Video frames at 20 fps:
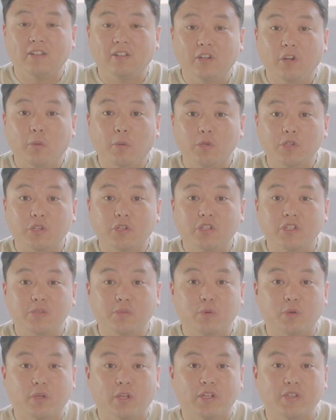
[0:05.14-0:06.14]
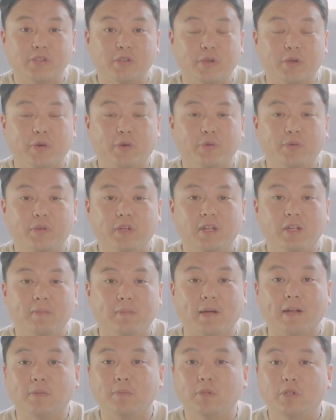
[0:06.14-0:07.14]
들어보셨는지 모르겠어요. 우리
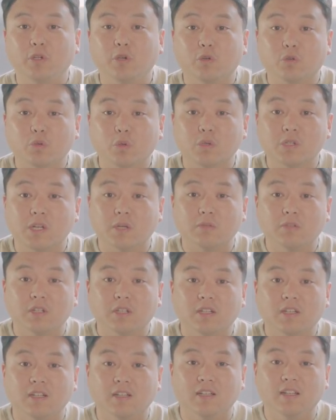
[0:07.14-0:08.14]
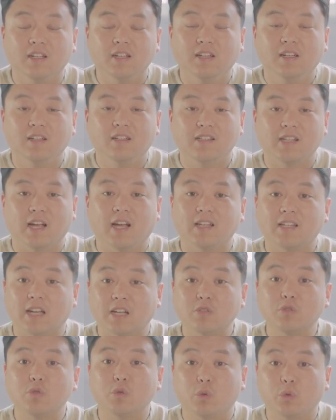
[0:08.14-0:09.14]
바른미디어 구독자분들은 제가
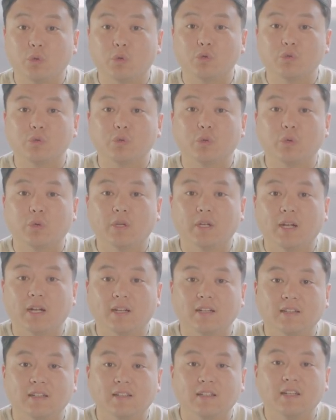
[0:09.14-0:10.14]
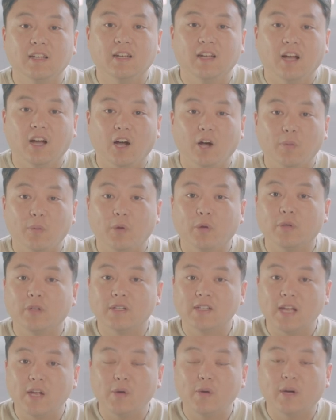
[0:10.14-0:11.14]
자주 종교 중독이라는 어,
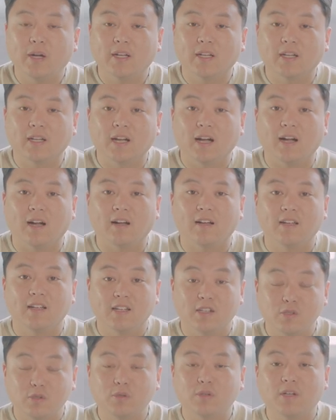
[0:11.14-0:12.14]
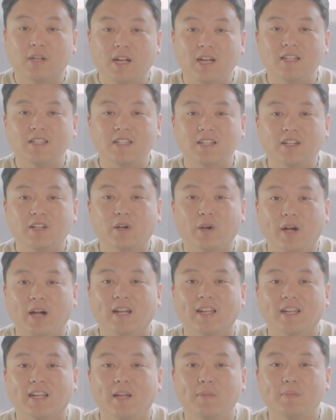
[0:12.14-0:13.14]
표현을 사용하니까 익숙하실 것
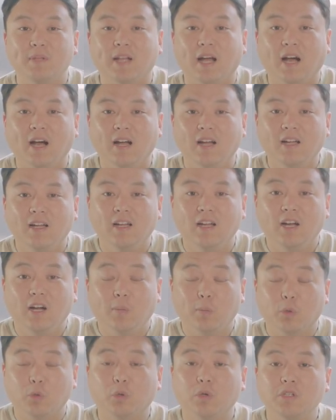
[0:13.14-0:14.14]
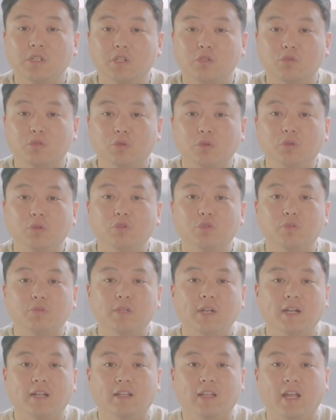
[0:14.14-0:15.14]
같긴 합니다. 보통 이제 중독을
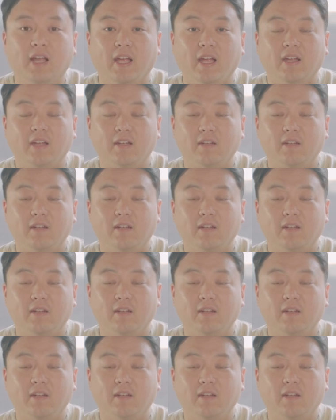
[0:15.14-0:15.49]
구분할 때